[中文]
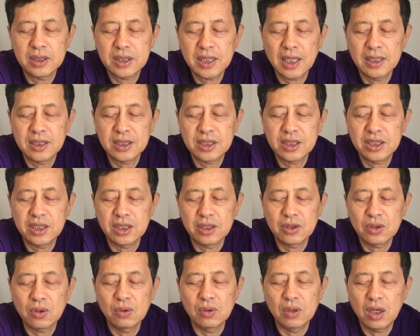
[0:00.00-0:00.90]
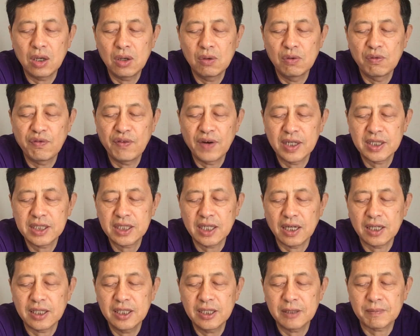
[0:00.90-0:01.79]
战时行动后方
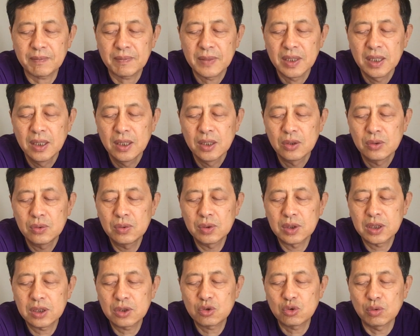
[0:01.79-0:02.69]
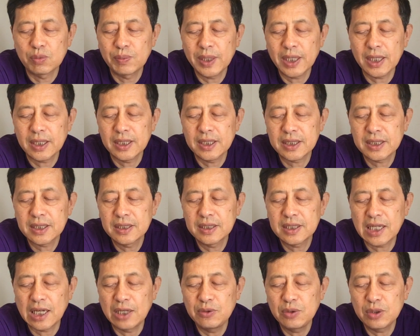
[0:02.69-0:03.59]
响应，物资储备和
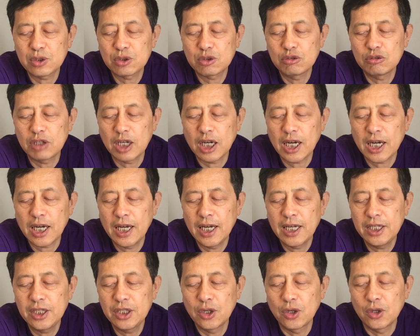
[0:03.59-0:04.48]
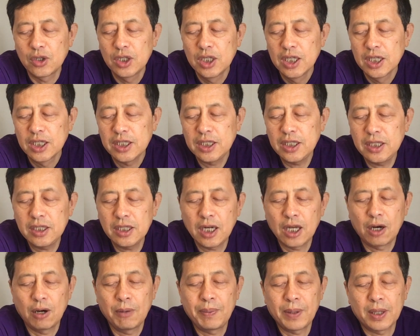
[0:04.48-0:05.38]
生产运输，还有医
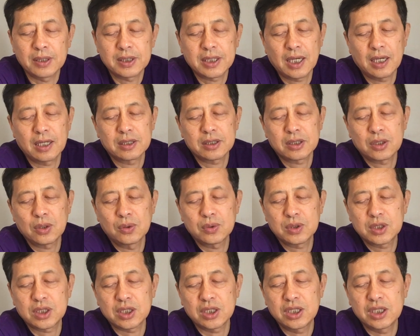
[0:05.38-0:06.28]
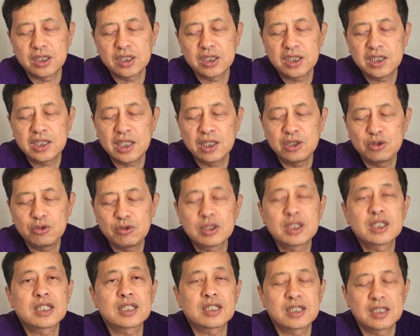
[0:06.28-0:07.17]
疗保障都执行先
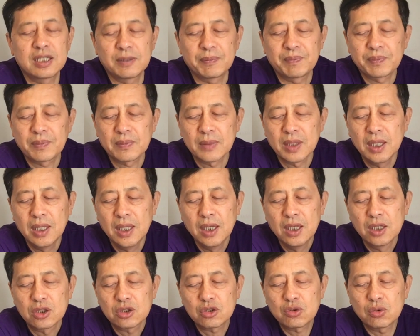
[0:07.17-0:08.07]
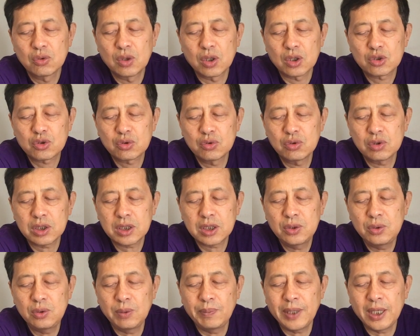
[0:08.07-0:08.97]
军政策。所属
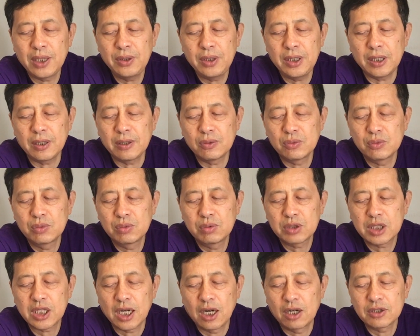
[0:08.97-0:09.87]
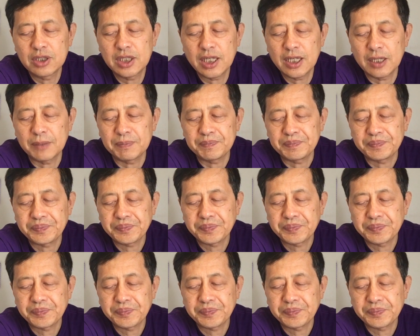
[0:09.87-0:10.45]
预备役无条件